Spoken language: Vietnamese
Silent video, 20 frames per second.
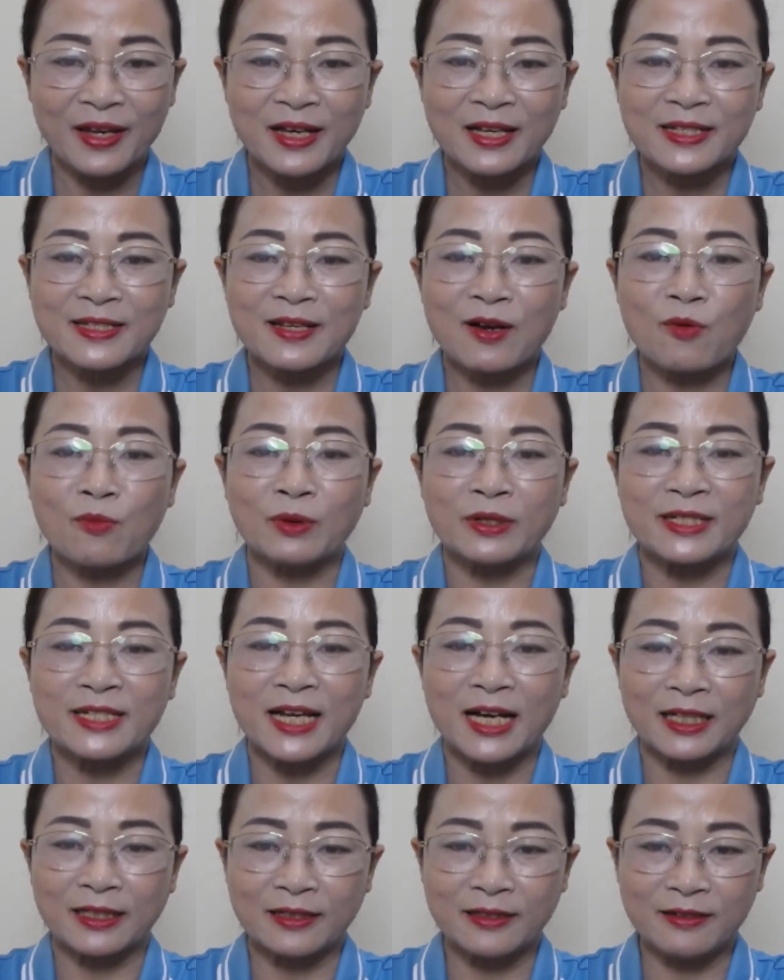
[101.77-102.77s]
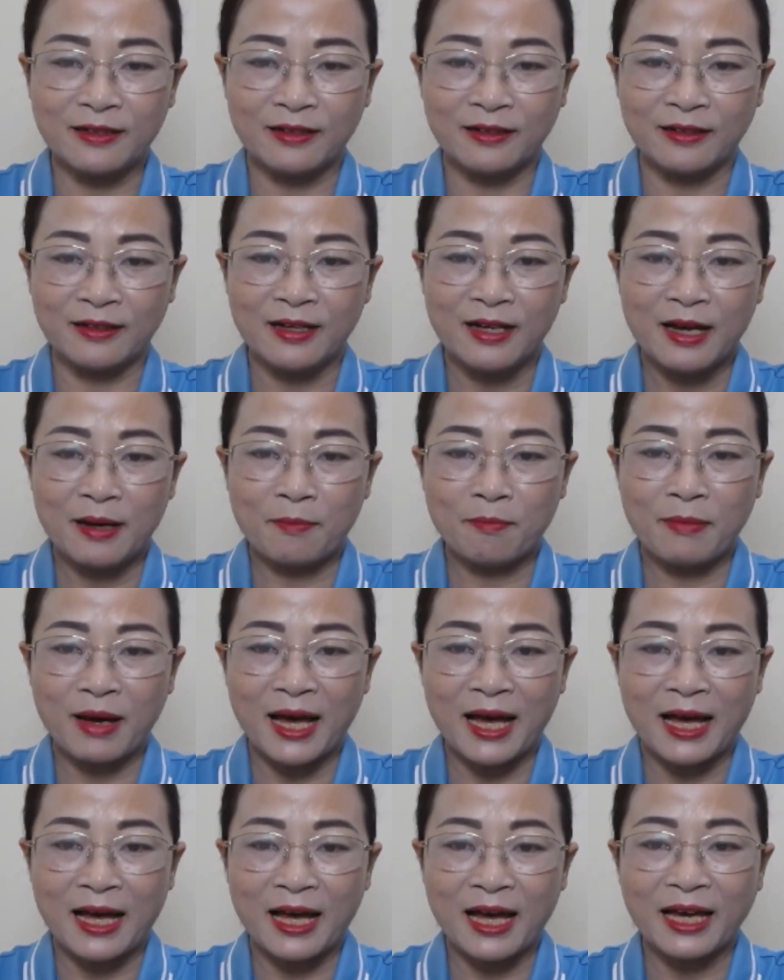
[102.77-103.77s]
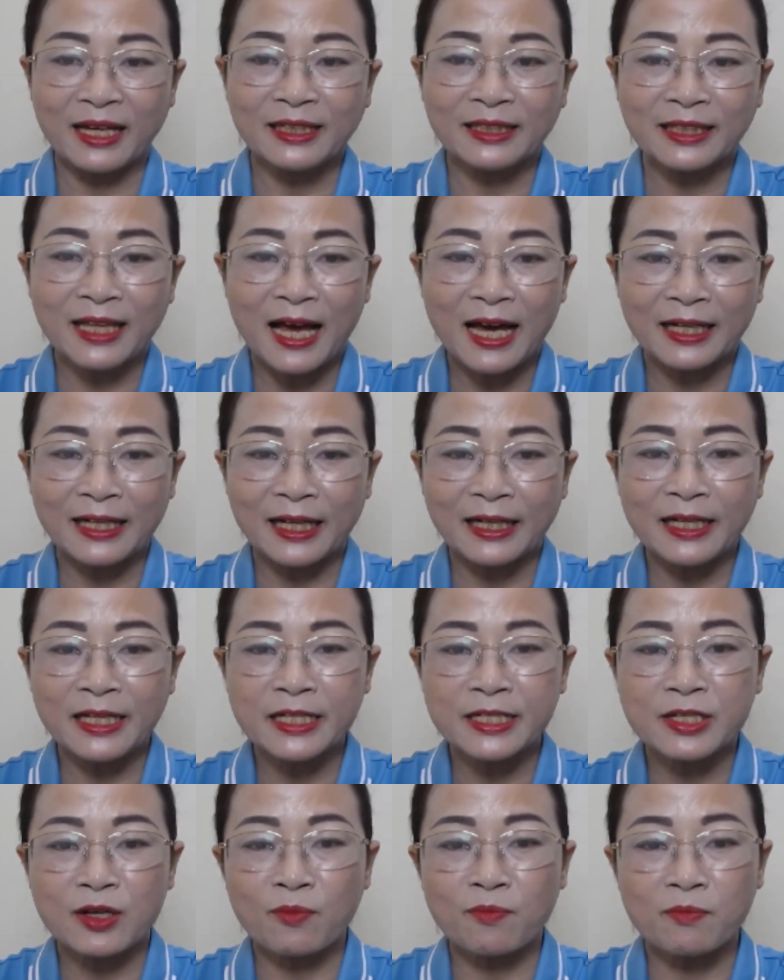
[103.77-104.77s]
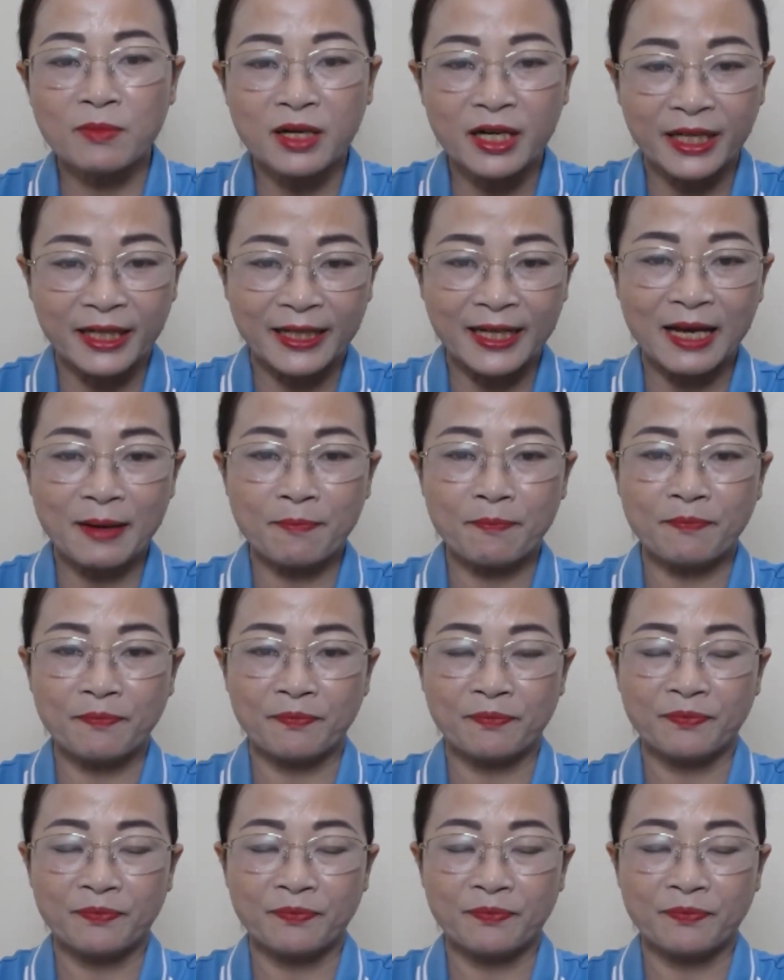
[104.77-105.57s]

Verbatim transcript: Sau một chặng đường mà anh ta đã đi trong 10 năm,